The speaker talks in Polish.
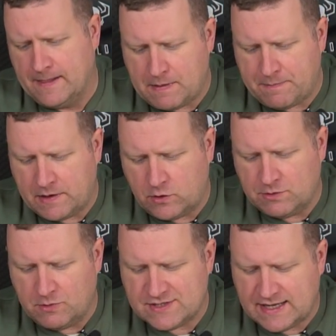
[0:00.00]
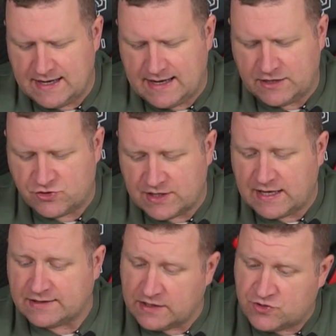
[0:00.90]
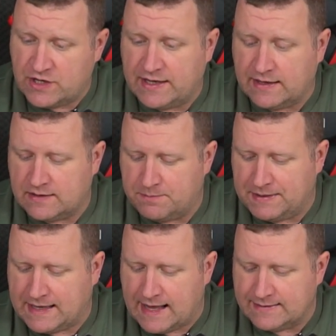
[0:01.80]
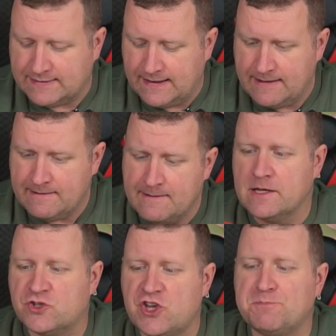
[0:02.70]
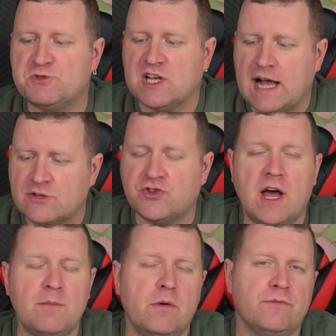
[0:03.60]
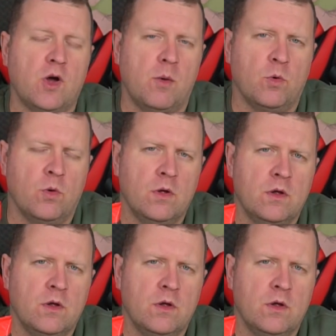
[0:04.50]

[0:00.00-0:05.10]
Pepperoni, mozzarella i cheddar, też delikatnie pikantne. Grzej przy kasie albo w domu.